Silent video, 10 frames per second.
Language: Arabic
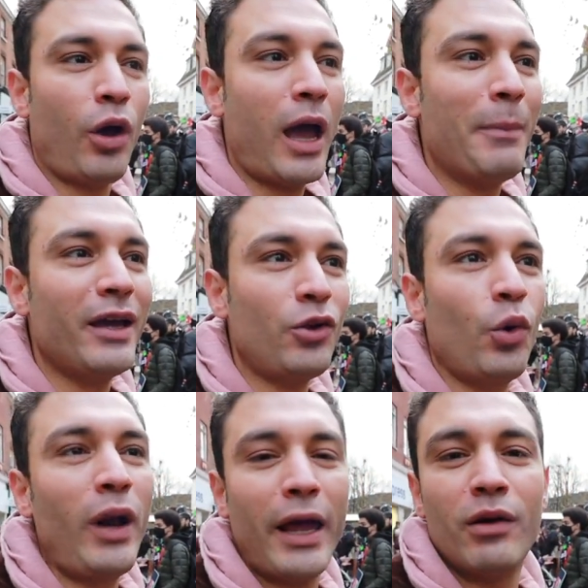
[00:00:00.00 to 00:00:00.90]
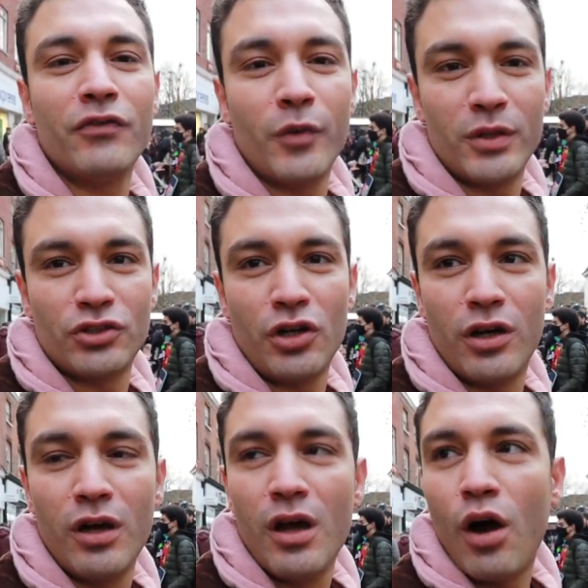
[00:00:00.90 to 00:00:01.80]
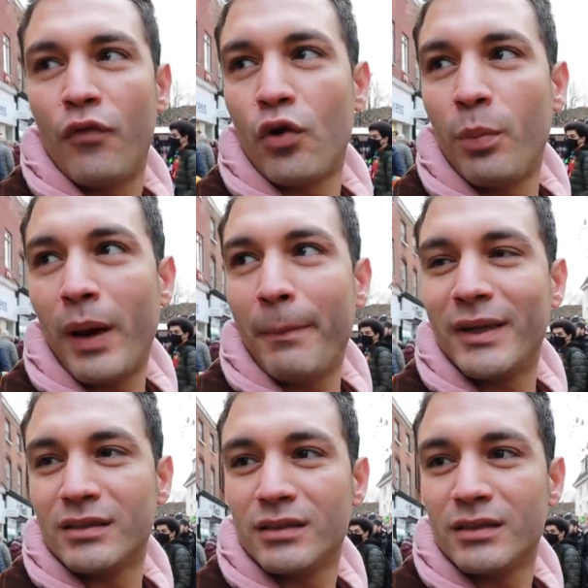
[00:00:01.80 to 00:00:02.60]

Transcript: حمايه حقوق الحيوانات في بريطانيا او في اوروبا عامه